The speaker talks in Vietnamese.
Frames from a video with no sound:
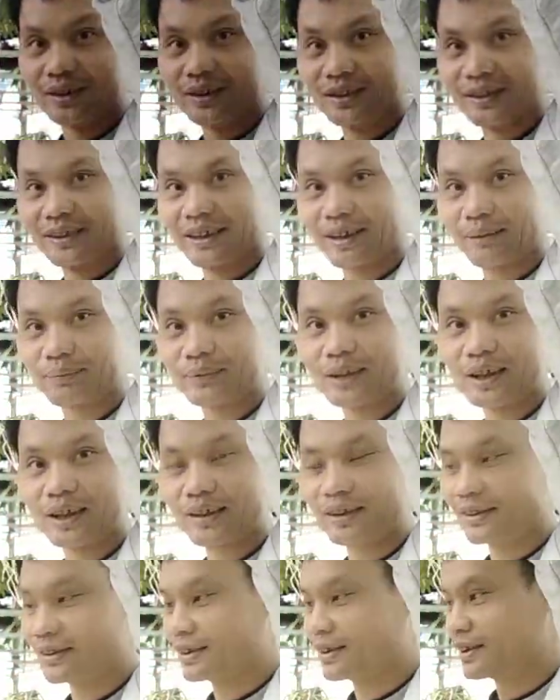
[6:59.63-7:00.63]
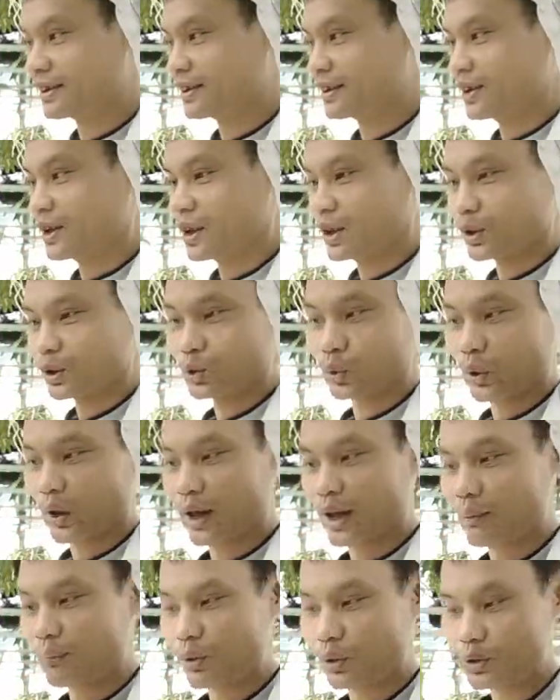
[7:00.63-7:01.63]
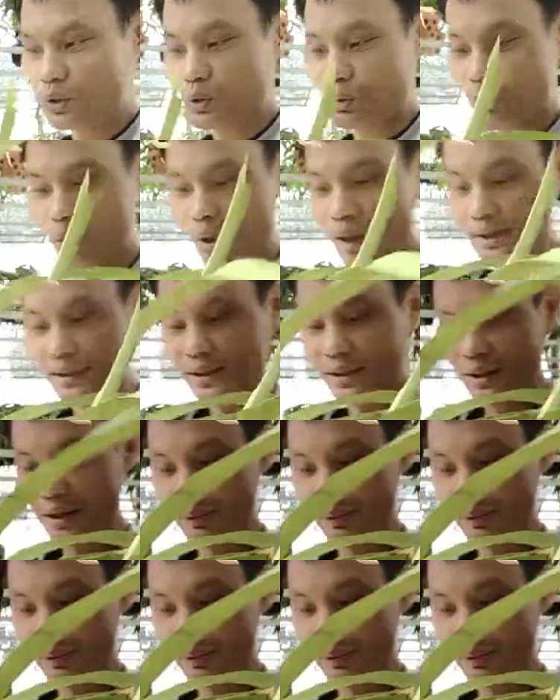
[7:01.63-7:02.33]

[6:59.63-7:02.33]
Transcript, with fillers: Đẹp chưa? Xòe bốn xung quanh nhé các